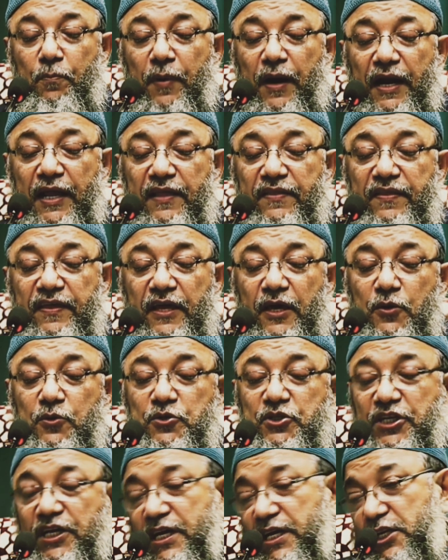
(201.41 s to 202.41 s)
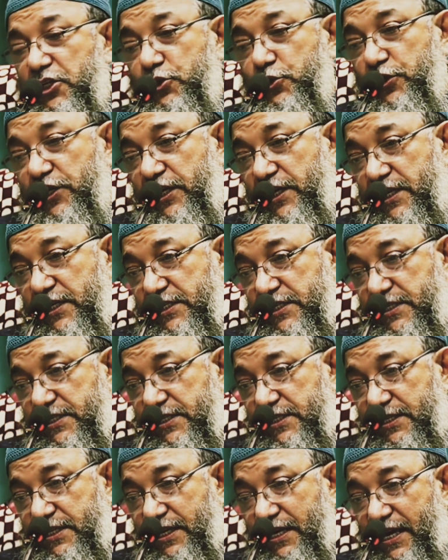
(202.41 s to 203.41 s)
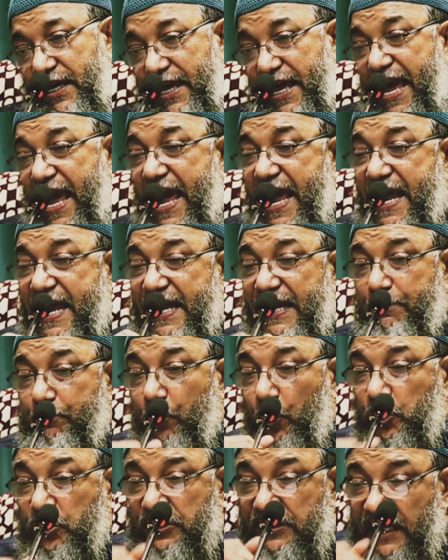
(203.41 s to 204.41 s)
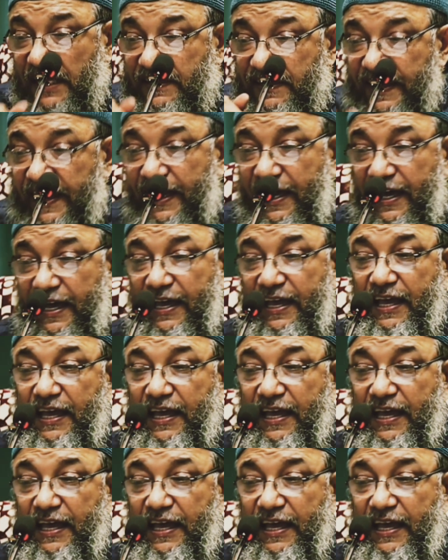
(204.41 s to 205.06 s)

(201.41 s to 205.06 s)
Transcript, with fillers: পাড়ি দিয়েও সেখানে ছুটে গিয়েছে এই বোধটার থেকে